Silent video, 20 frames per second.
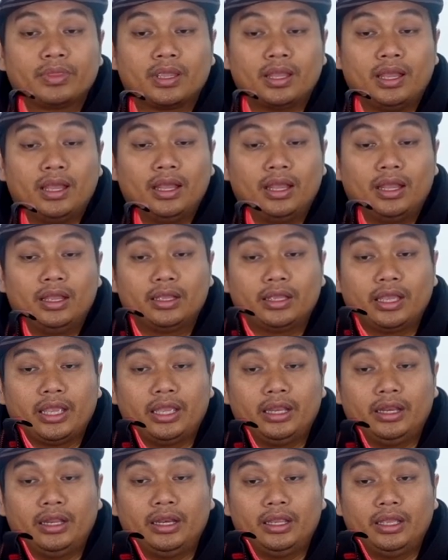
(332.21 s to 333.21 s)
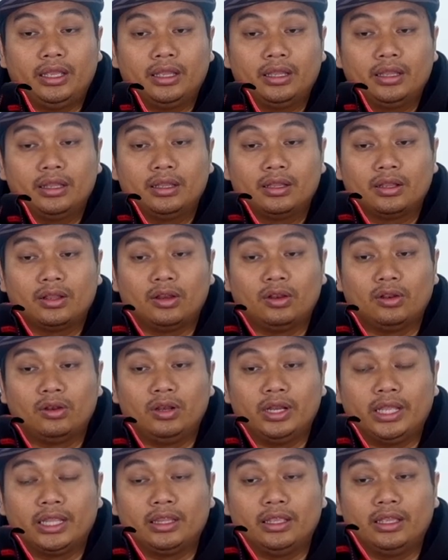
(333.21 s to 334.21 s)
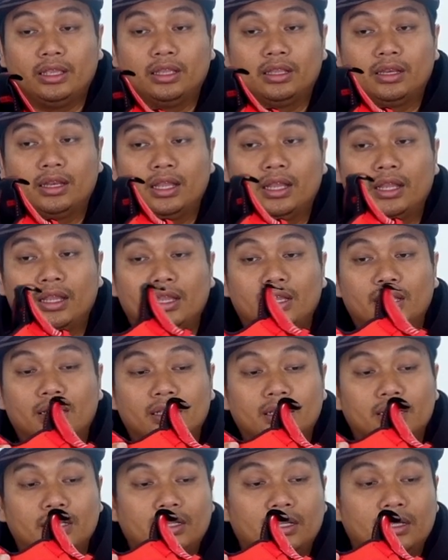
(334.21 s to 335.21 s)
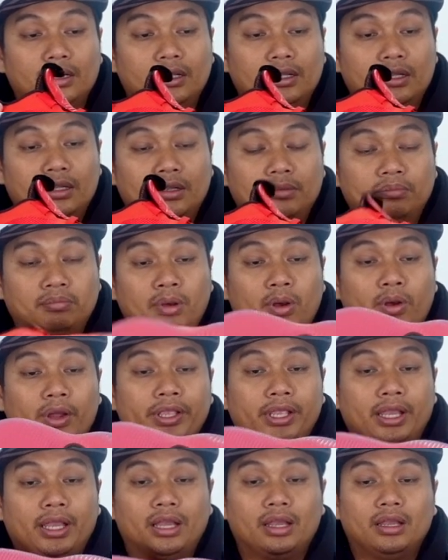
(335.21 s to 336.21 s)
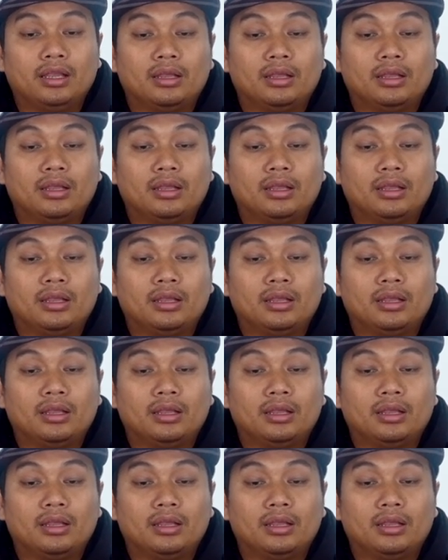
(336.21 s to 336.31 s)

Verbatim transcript: nah kayak gini nih kalau lo lihat nih nah, bawahnya